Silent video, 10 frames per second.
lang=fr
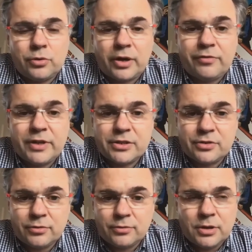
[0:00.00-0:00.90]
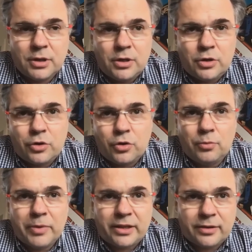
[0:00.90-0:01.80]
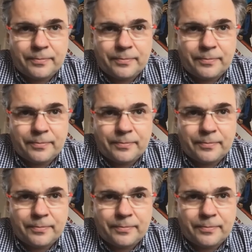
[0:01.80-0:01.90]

réflexion que l'on mène.